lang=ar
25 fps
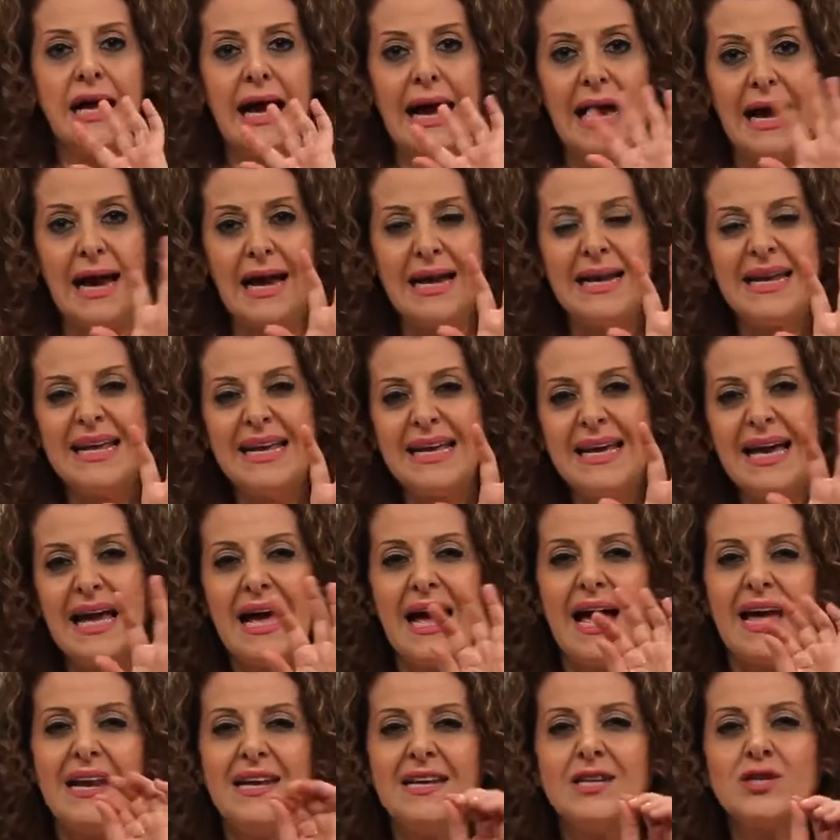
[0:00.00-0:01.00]
عاليه
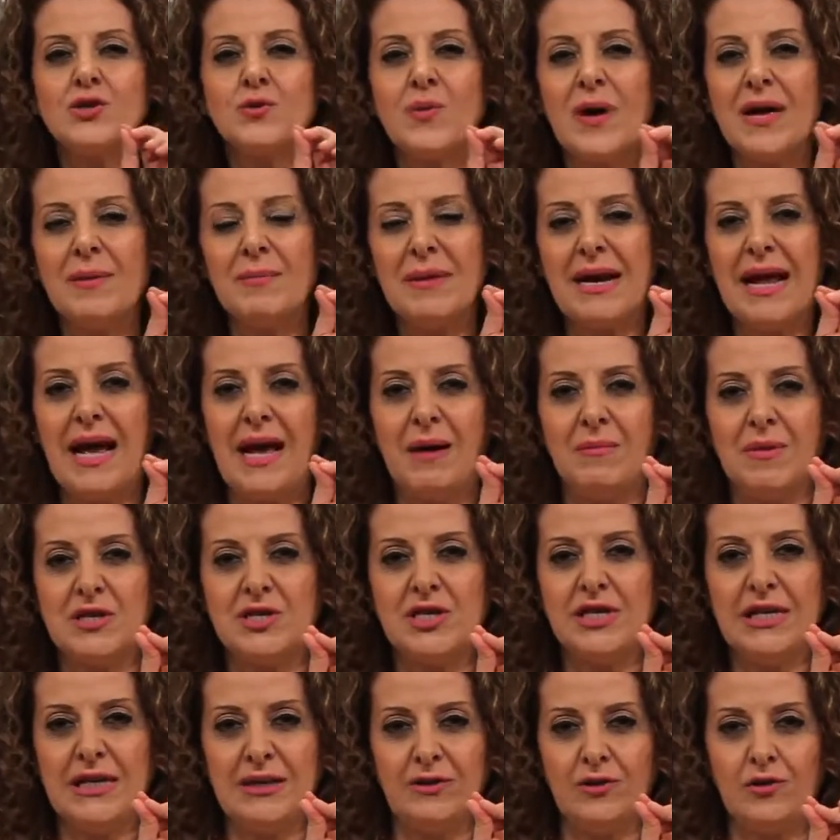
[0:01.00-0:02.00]
اقل شوي من احمى
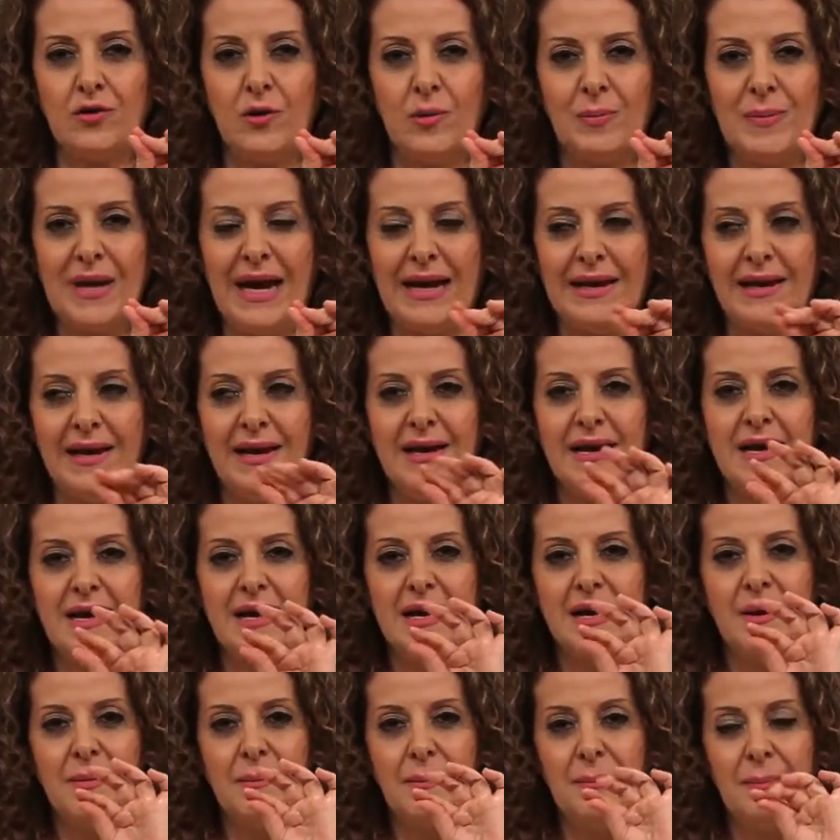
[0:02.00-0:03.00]
شيء عندكم يعني
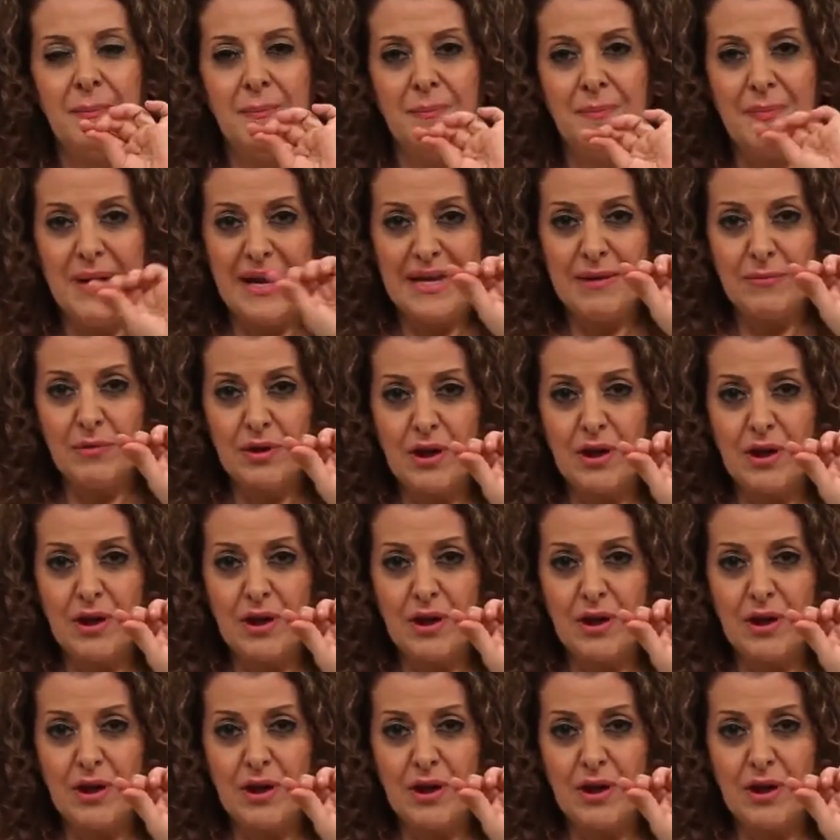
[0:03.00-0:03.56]
بين